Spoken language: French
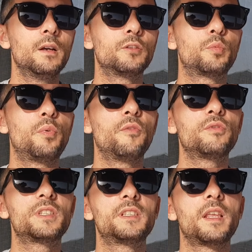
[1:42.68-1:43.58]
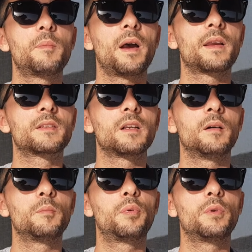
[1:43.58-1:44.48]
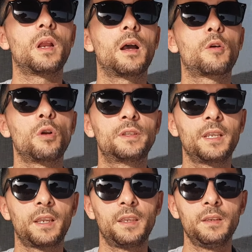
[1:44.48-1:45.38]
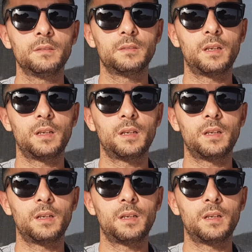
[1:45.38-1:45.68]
Je peux vous citer par exemple la Golterie,